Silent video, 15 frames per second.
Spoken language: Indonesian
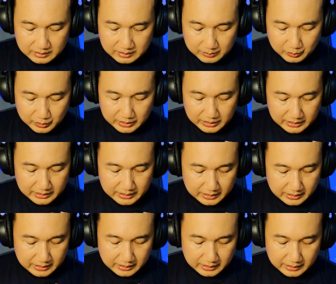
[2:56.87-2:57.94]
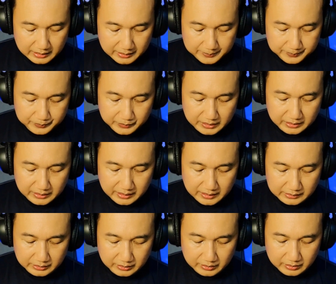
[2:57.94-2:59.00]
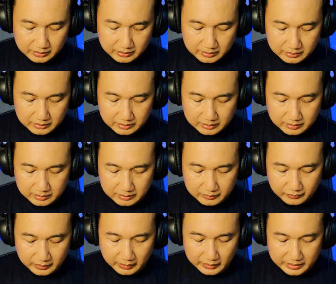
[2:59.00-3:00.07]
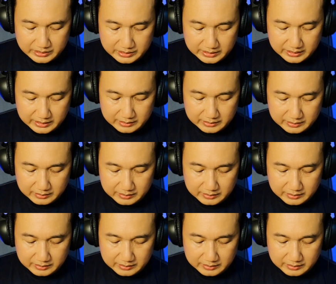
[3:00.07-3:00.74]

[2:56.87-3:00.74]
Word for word: Kemudian ini ada indikator frekuensi ya